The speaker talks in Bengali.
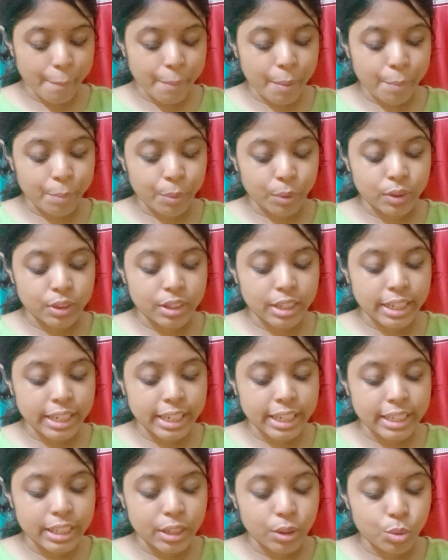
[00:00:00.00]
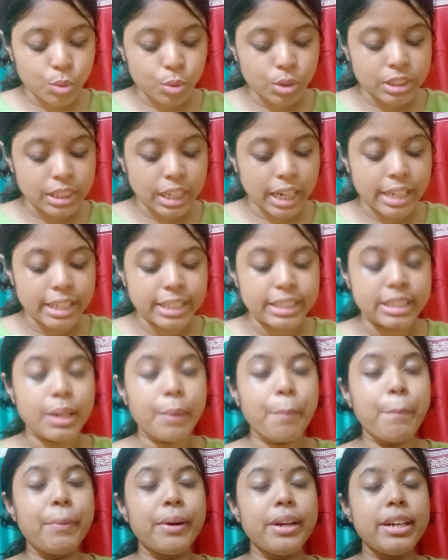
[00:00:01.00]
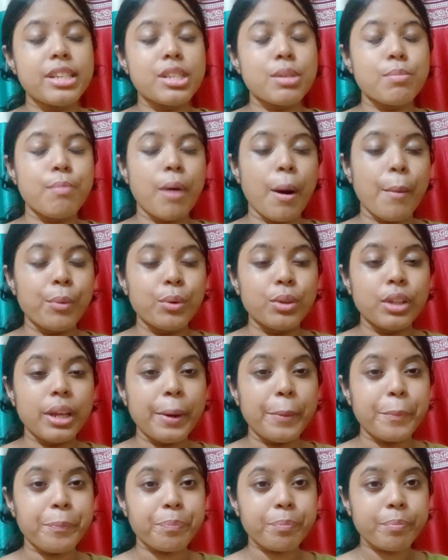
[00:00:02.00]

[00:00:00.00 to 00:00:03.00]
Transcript: আমরা প্রত্যেকেই কিন্তু জানি যে প্রিন্স মামুদের